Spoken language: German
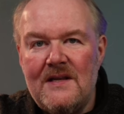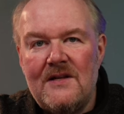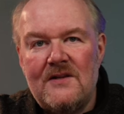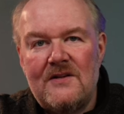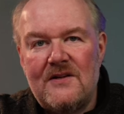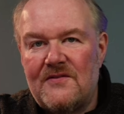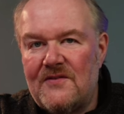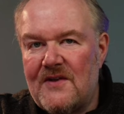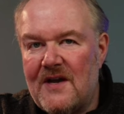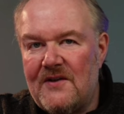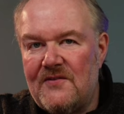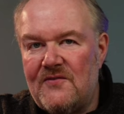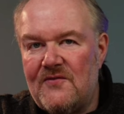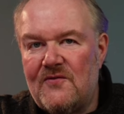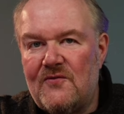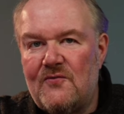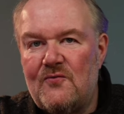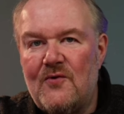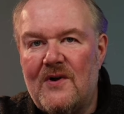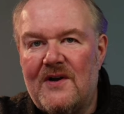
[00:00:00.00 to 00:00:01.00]
Das
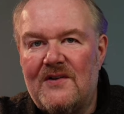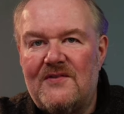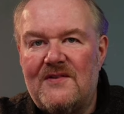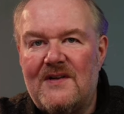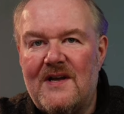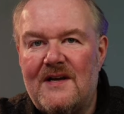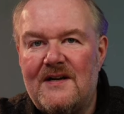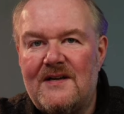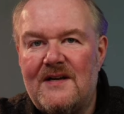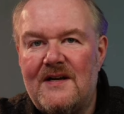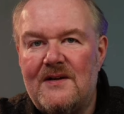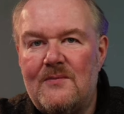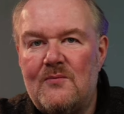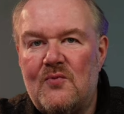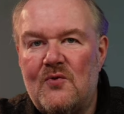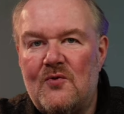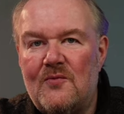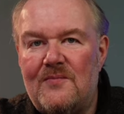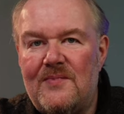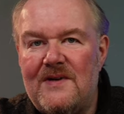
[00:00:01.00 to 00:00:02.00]
heißt, du hast gar kein
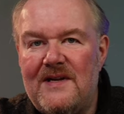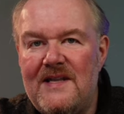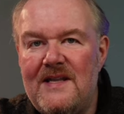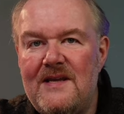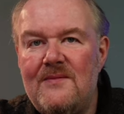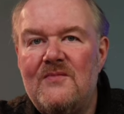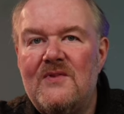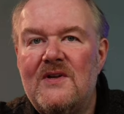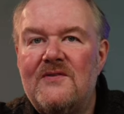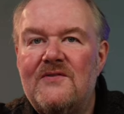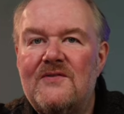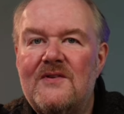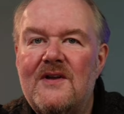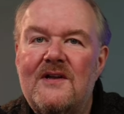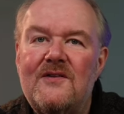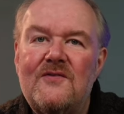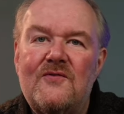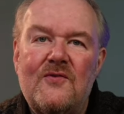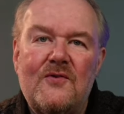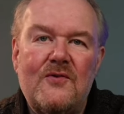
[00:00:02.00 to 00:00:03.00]
Problem, das
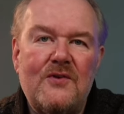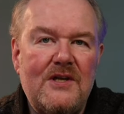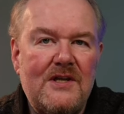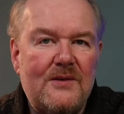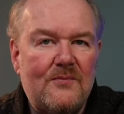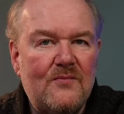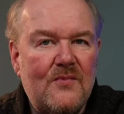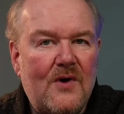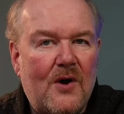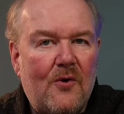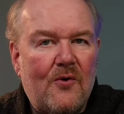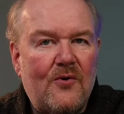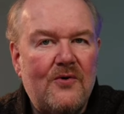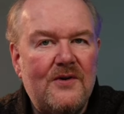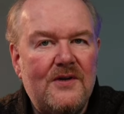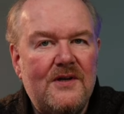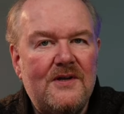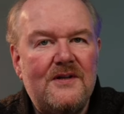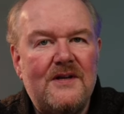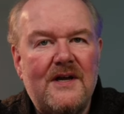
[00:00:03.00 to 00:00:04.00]
Ganze eben auch
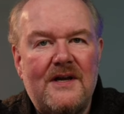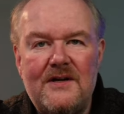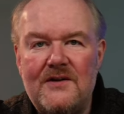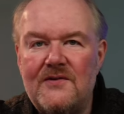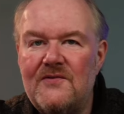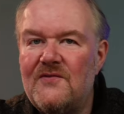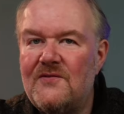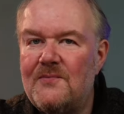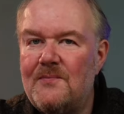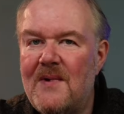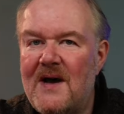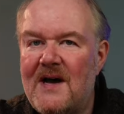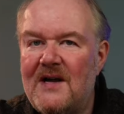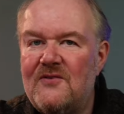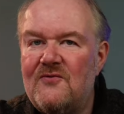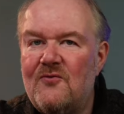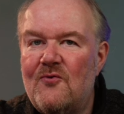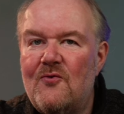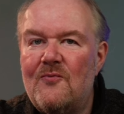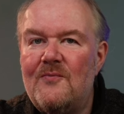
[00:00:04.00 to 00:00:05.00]
in deine
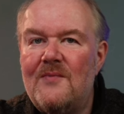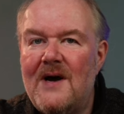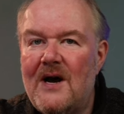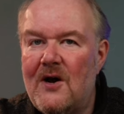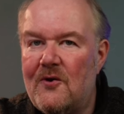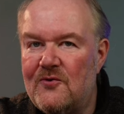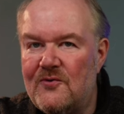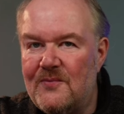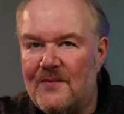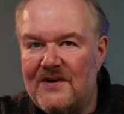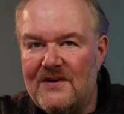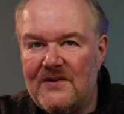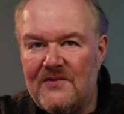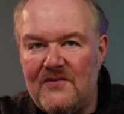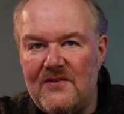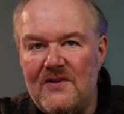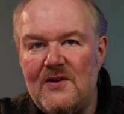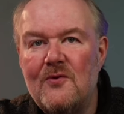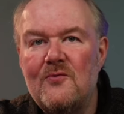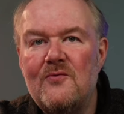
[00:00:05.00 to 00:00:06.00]
Smart Home
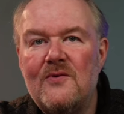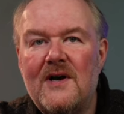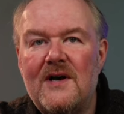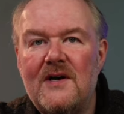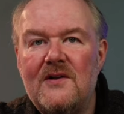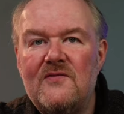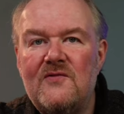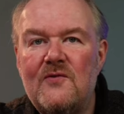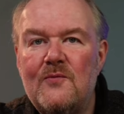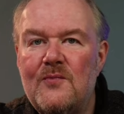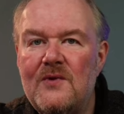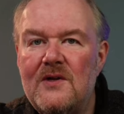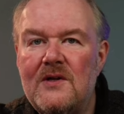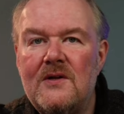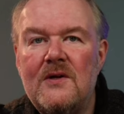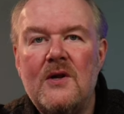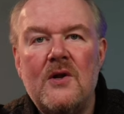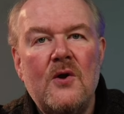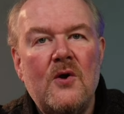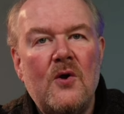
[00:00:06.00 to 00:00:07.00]
Automatisierung
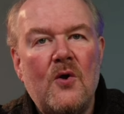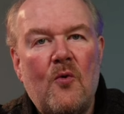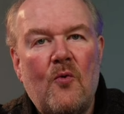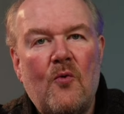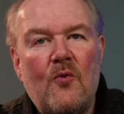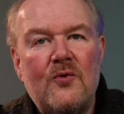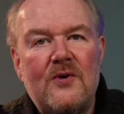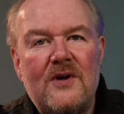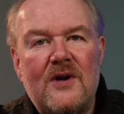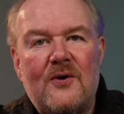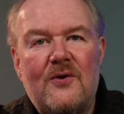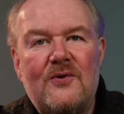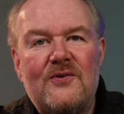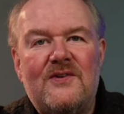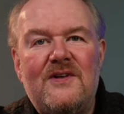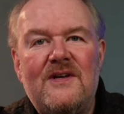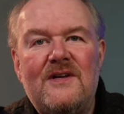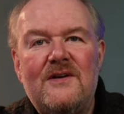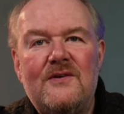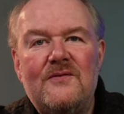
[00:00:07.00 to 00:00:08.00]
einzubinden oder auch
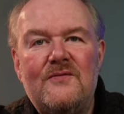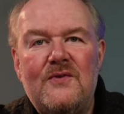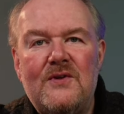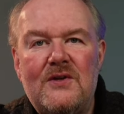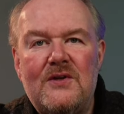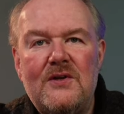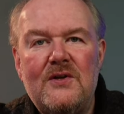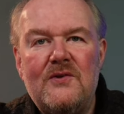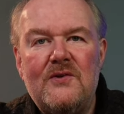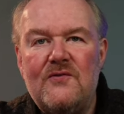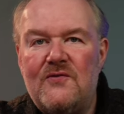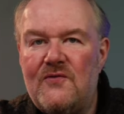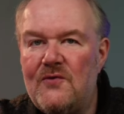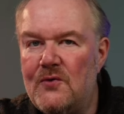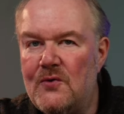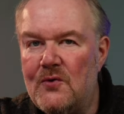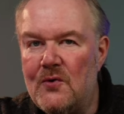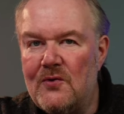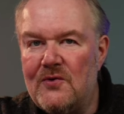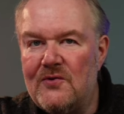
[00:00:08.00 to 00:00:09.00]
Dinge wie die
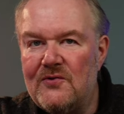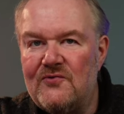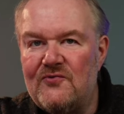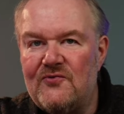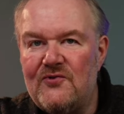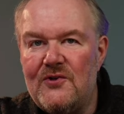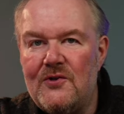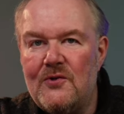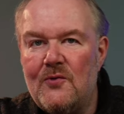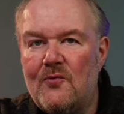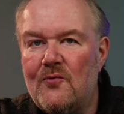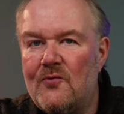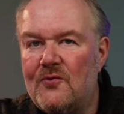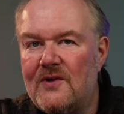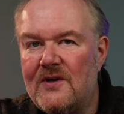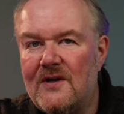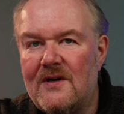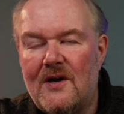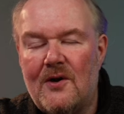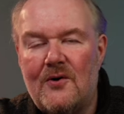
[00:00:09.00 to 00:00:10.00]
Synology
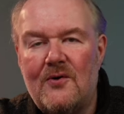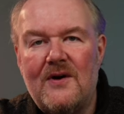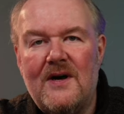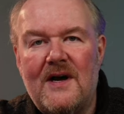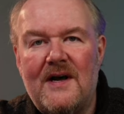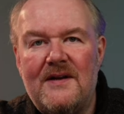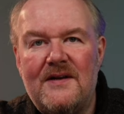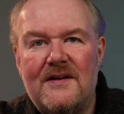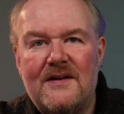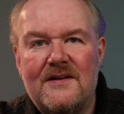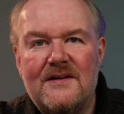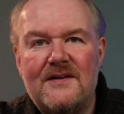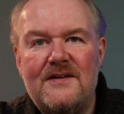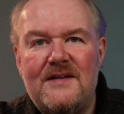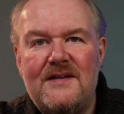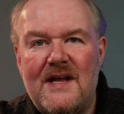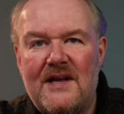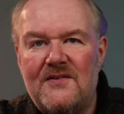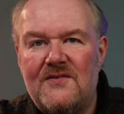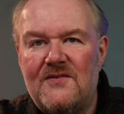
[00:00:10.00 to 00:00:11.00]
oder auch andere
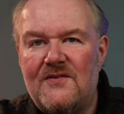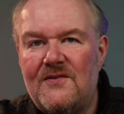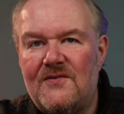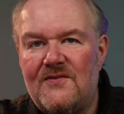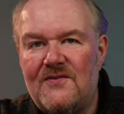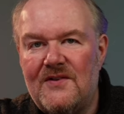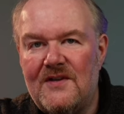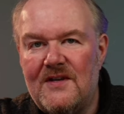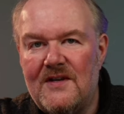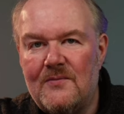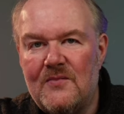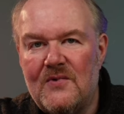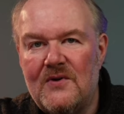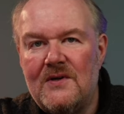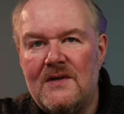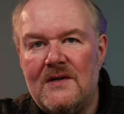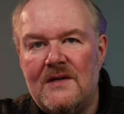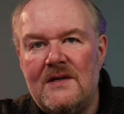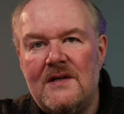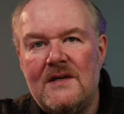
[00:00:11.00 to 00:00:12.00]
NAS-Systeme.
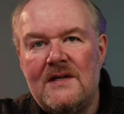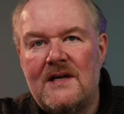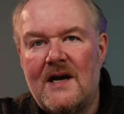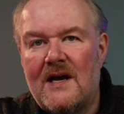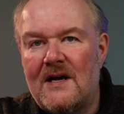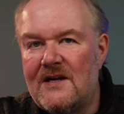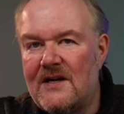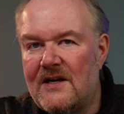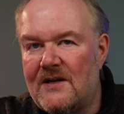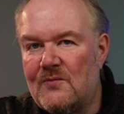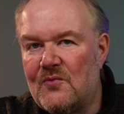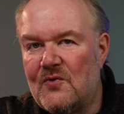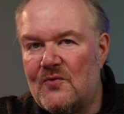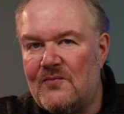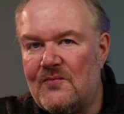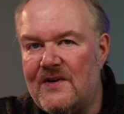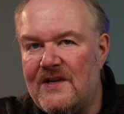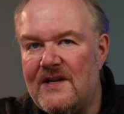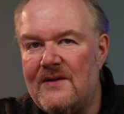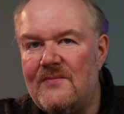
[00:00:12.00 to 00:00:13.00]
Gar kein
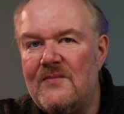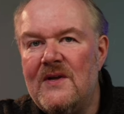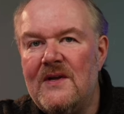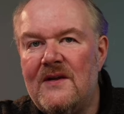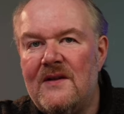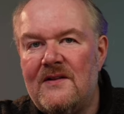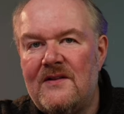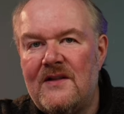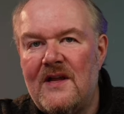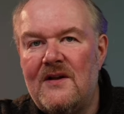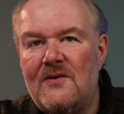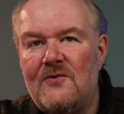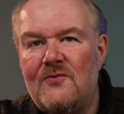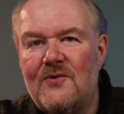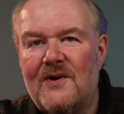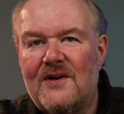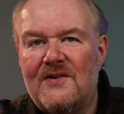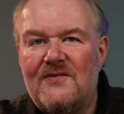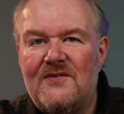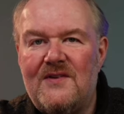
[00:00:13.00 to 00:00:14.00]
Problem, denn
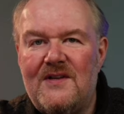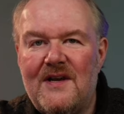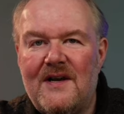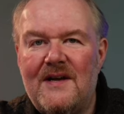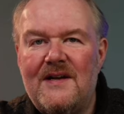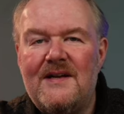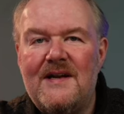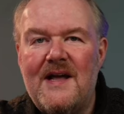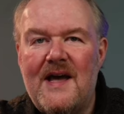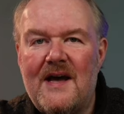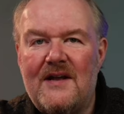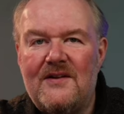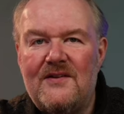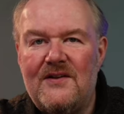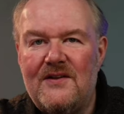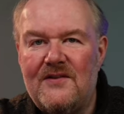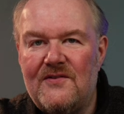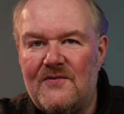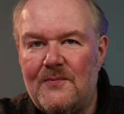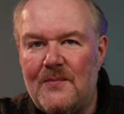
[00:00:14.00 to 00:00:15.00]
du hast hier
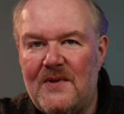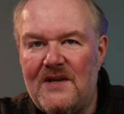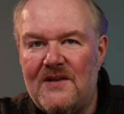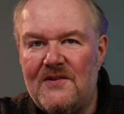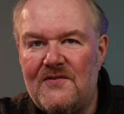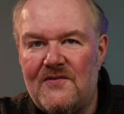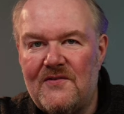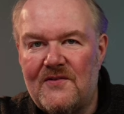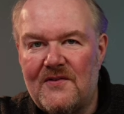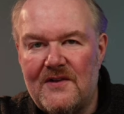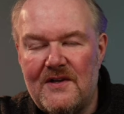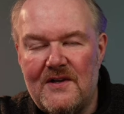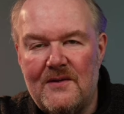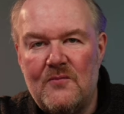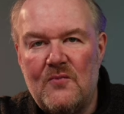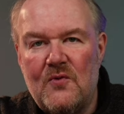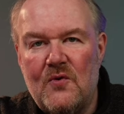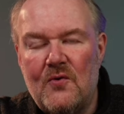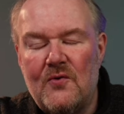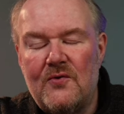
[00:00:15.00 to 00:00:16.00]

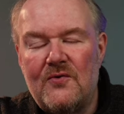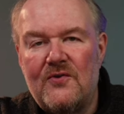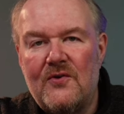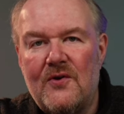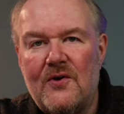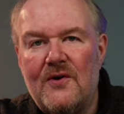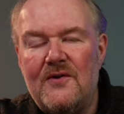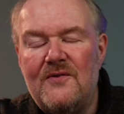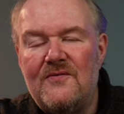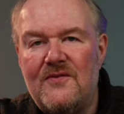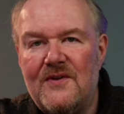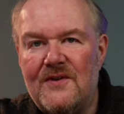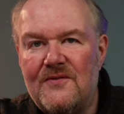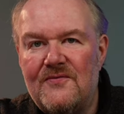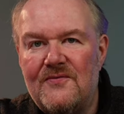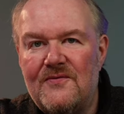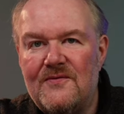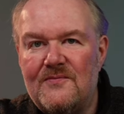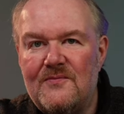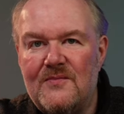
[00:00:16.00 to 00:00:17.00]
RTSP-Stream und
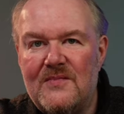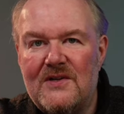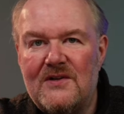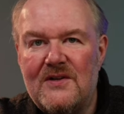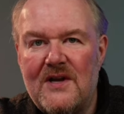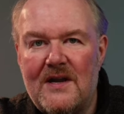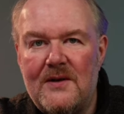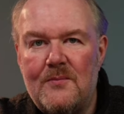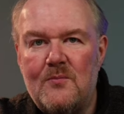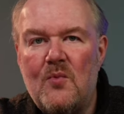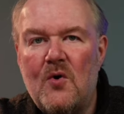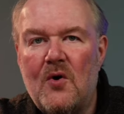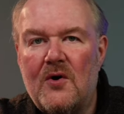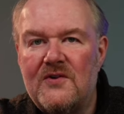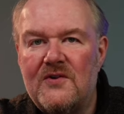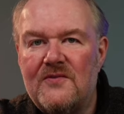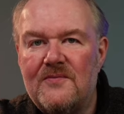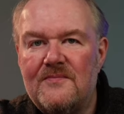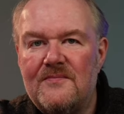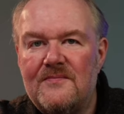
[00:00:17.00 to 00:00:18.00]
OnViv mit an
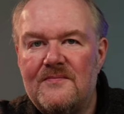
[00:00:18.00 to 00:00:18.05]
Bord.